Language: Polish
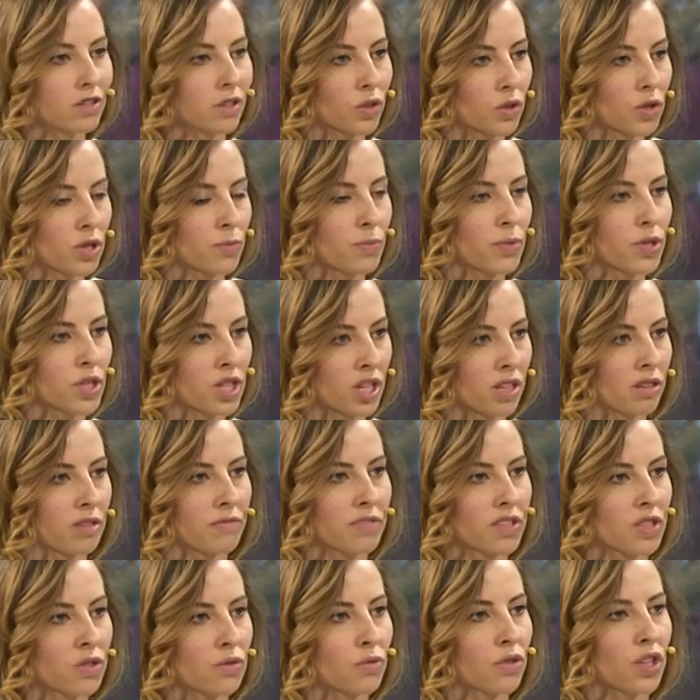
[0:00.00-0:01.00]
to, żeby
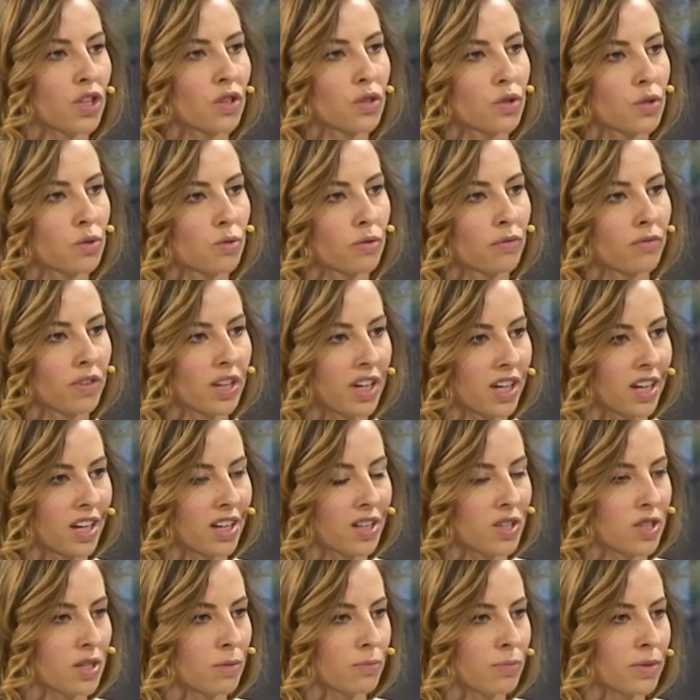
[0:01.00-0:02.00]
szanować drugiego
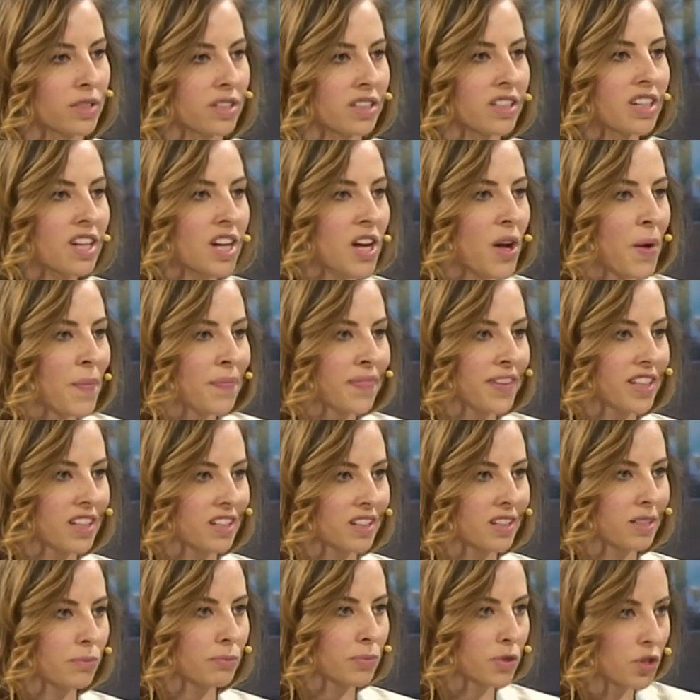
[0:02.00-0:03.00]
człowieka, żeby
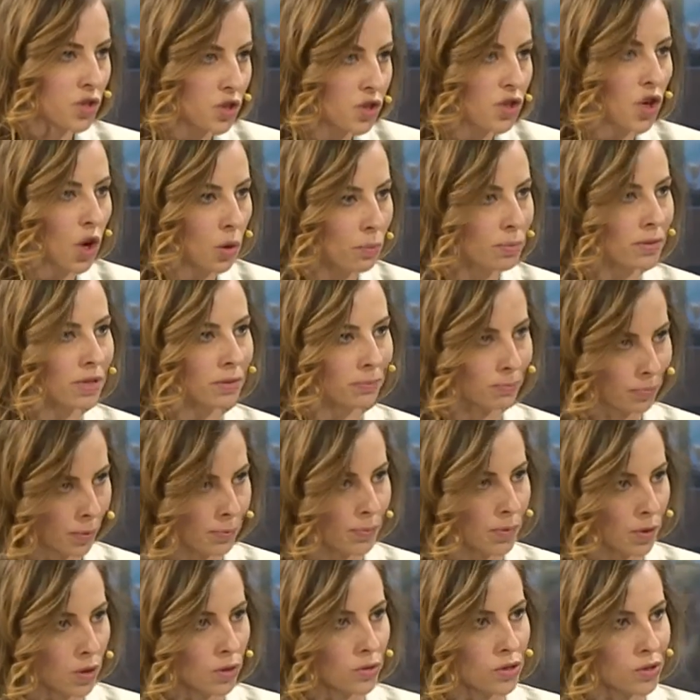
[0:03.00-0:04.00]
e, być dobrym po
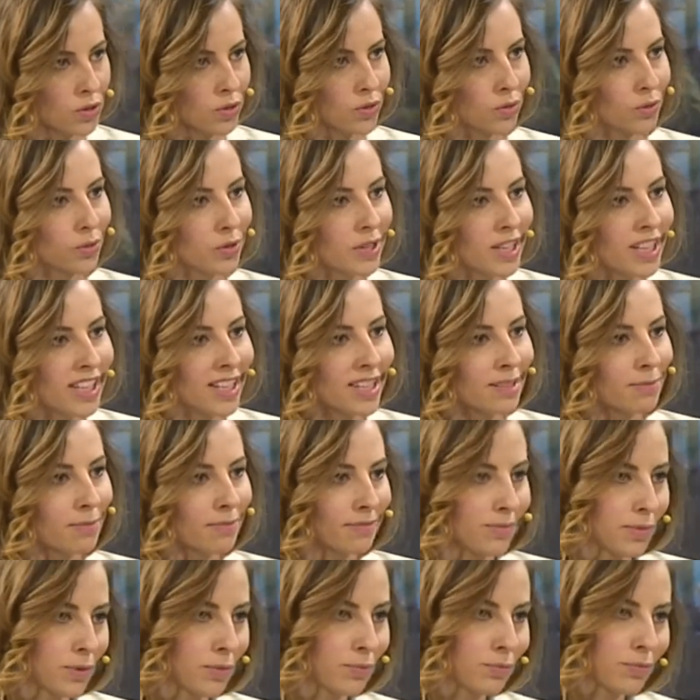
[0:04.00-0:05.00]
prostu.
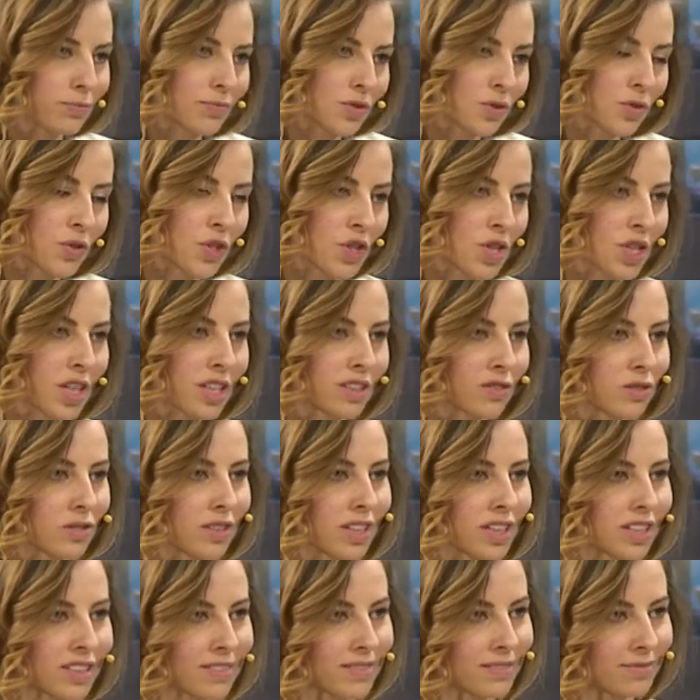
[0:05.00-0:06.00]
Bo no, dzisiaj to
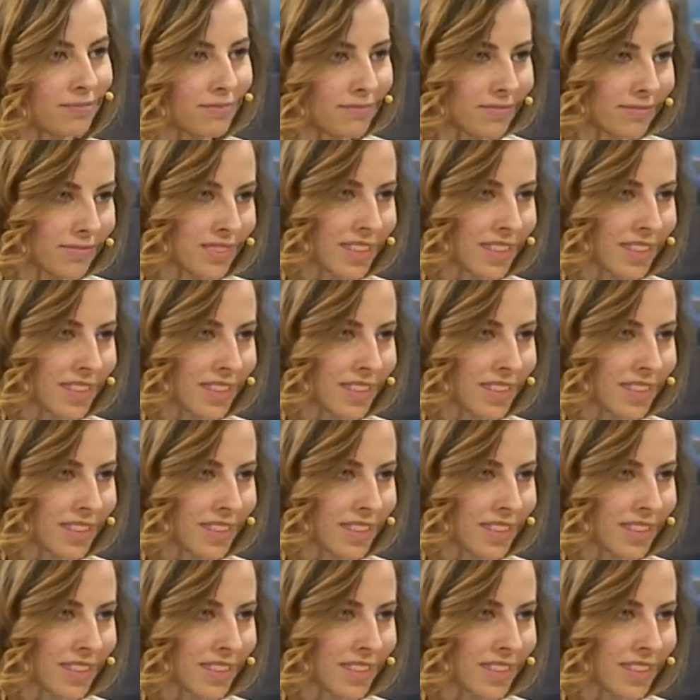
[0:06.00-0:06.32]
tak e,